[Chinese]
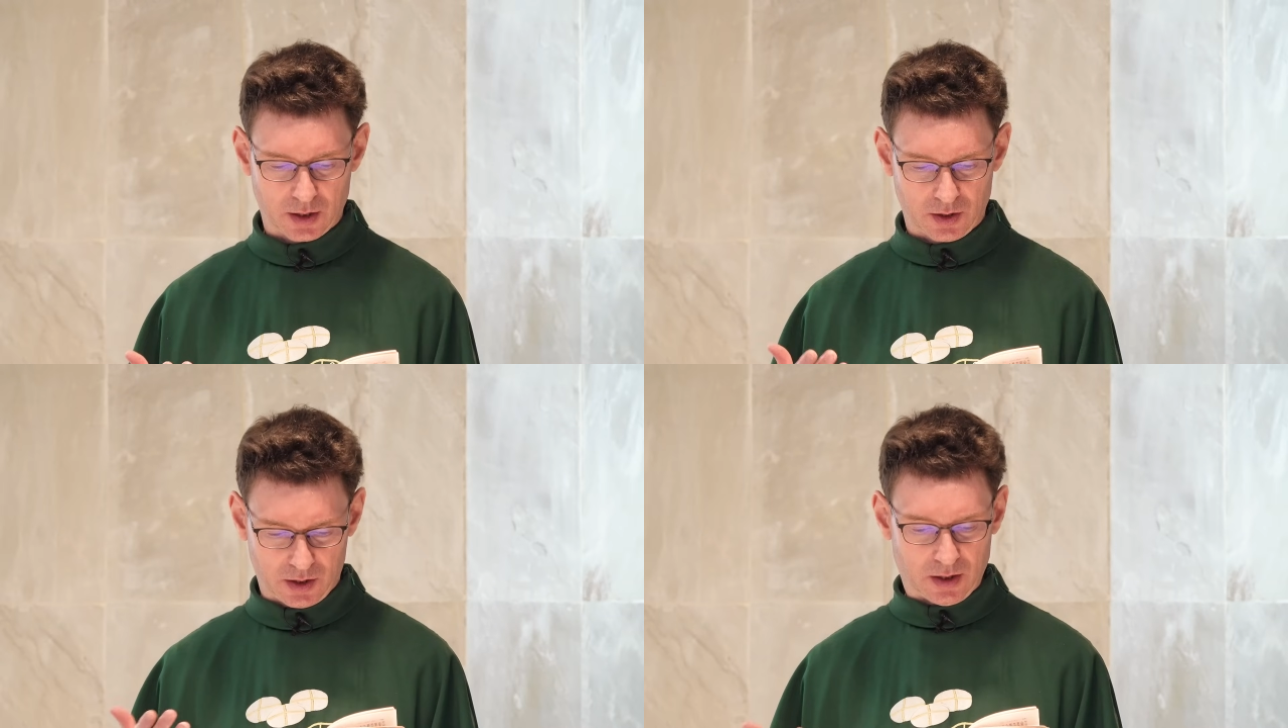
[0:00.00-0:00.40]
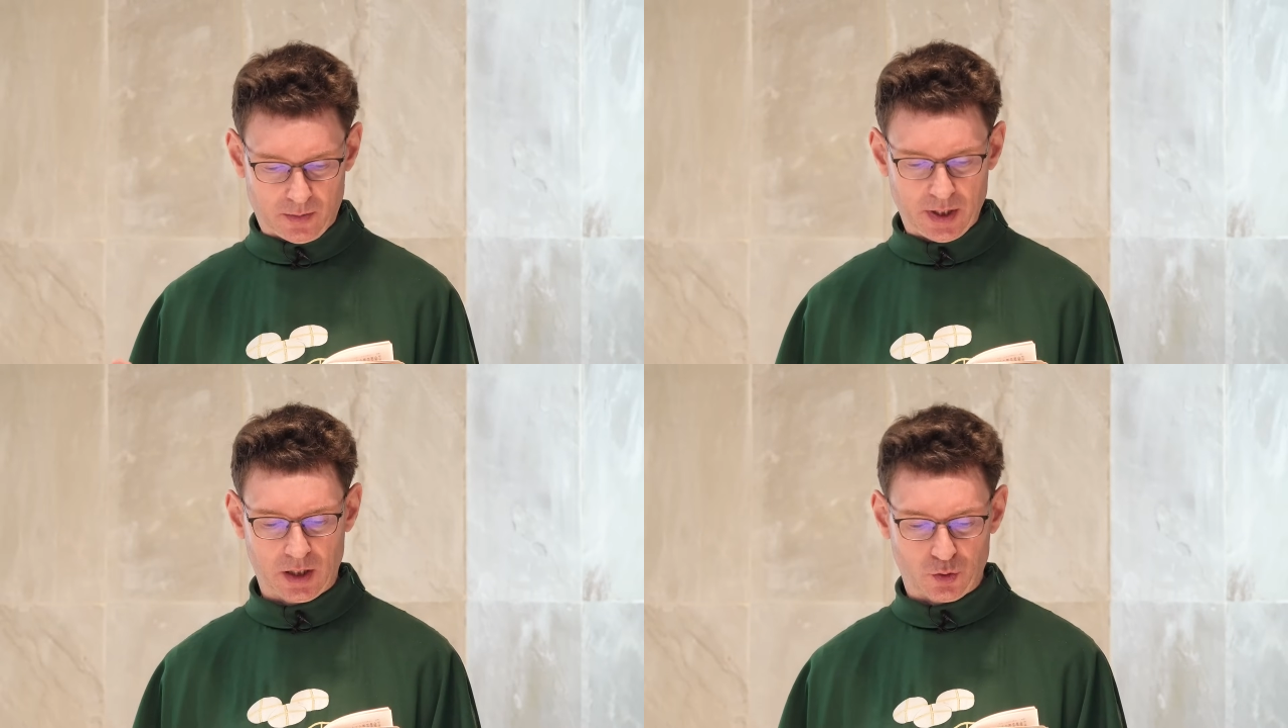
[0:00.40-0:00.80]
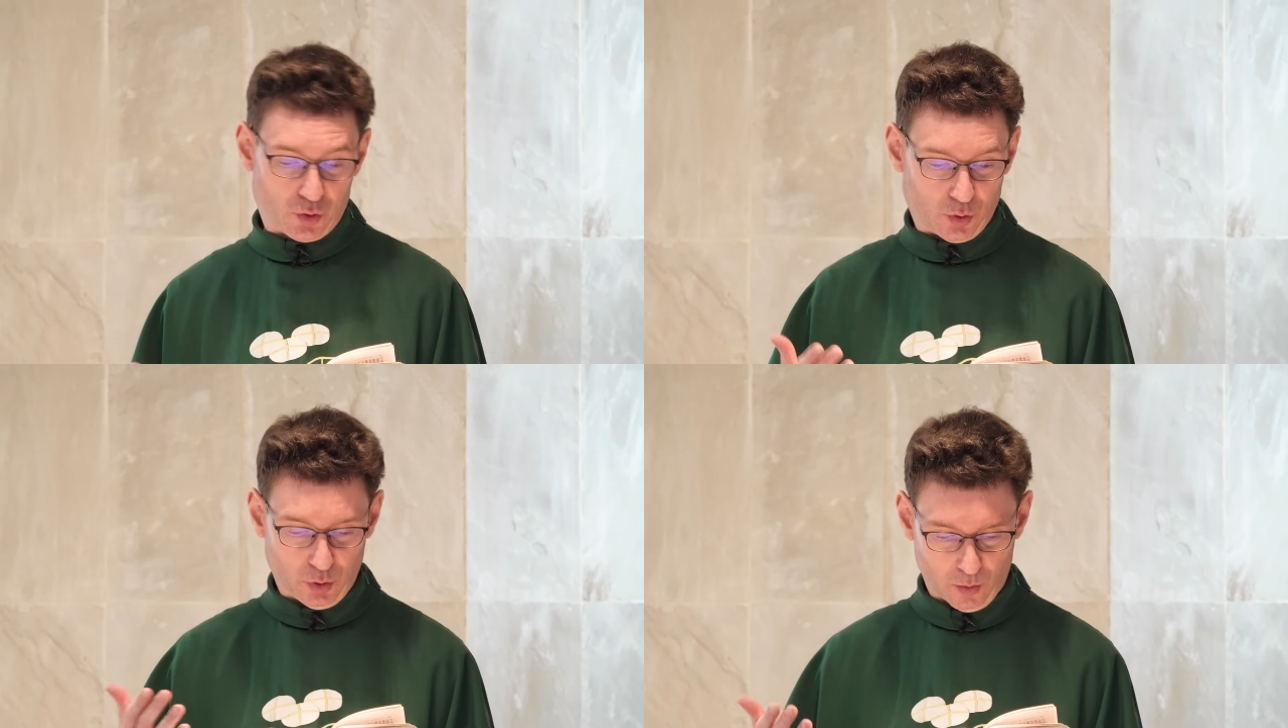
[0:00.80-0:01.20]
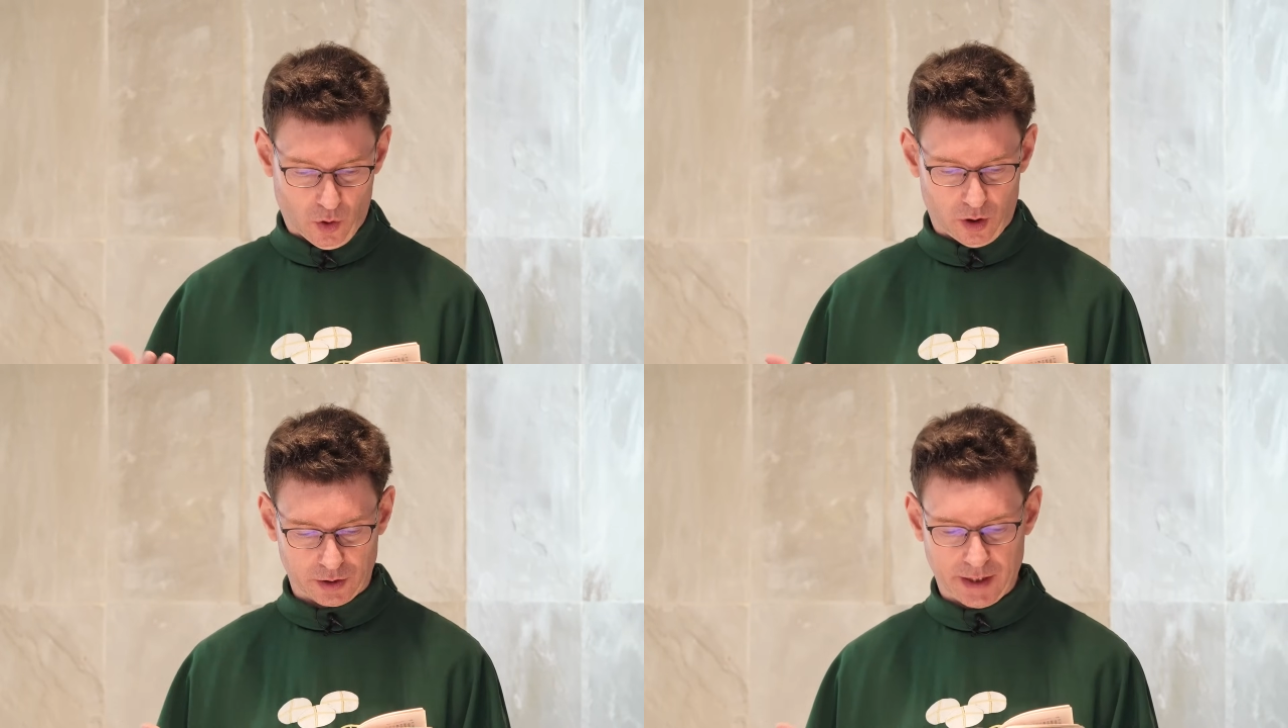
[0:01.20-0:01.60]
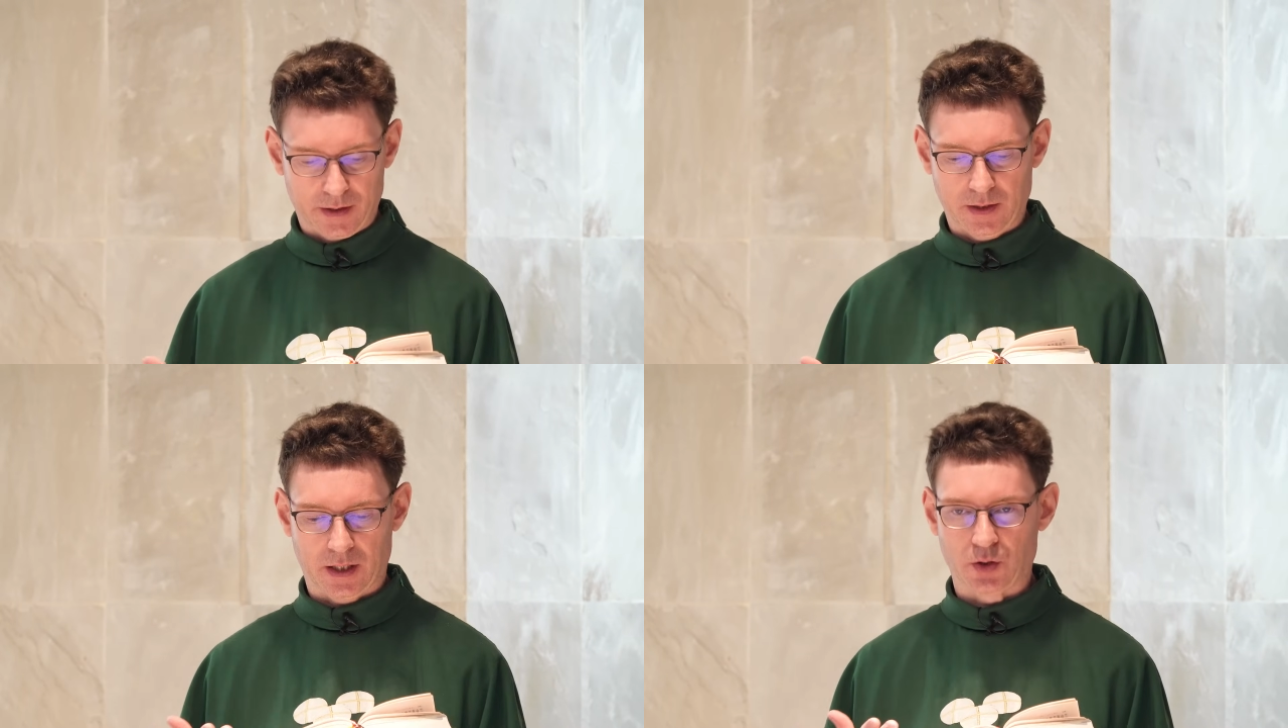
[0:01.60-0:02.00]
治病、驱魔
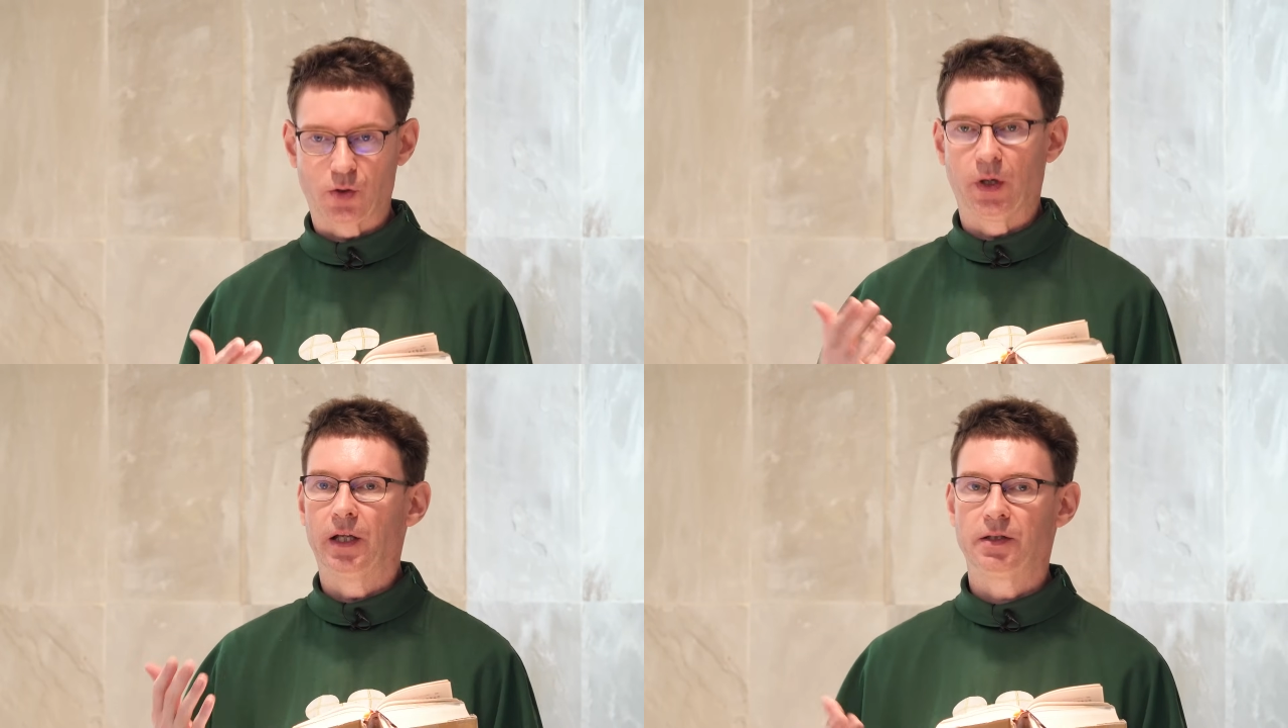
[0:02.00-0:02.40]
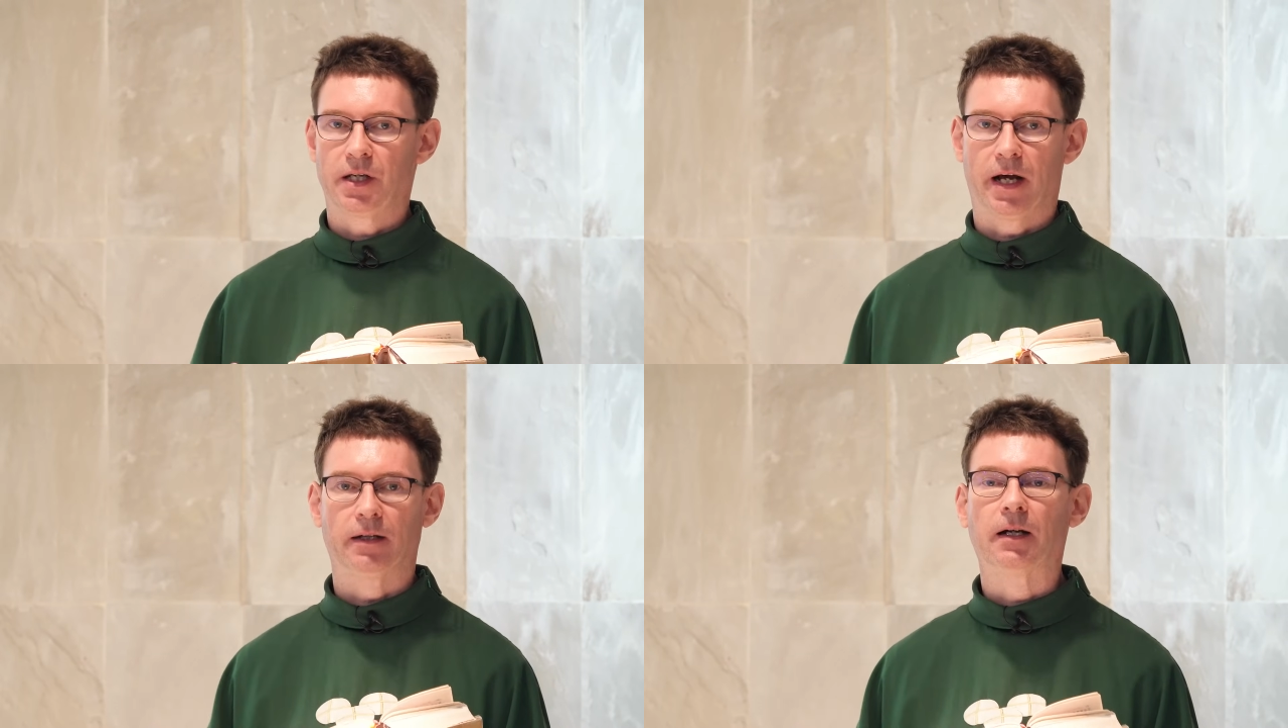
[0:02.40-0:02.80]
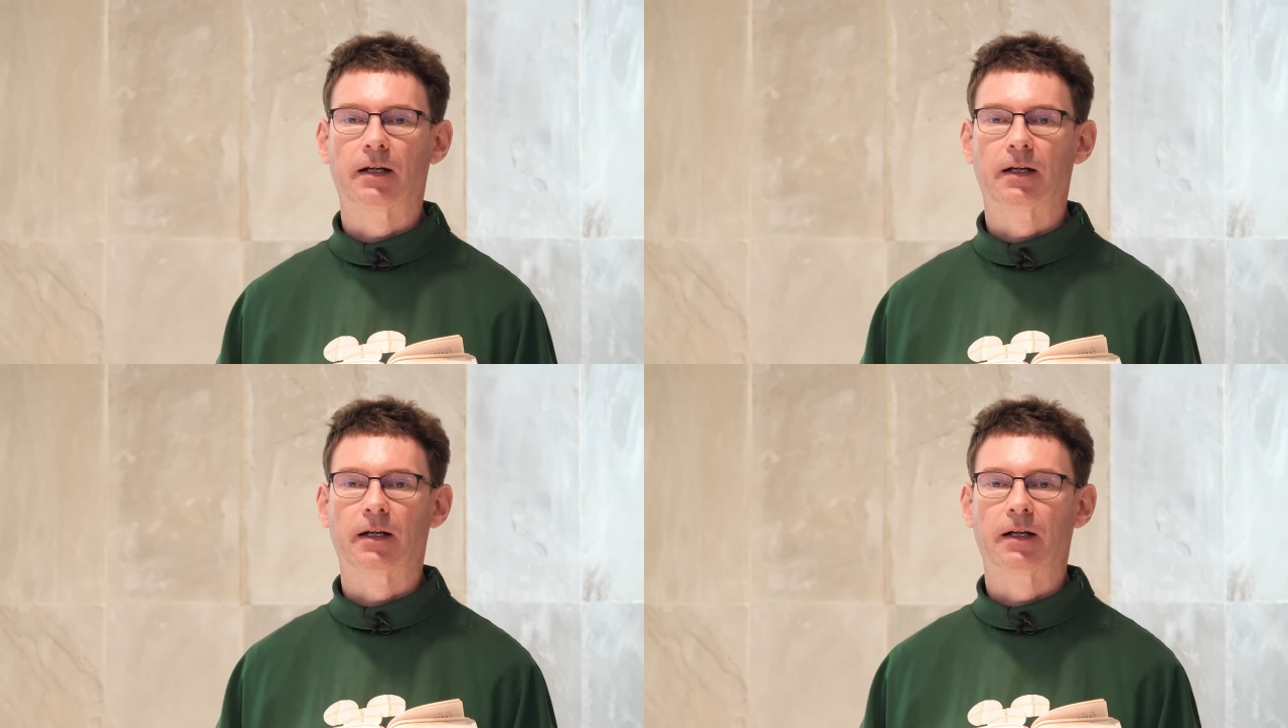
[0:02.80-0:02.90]
等等宣讲。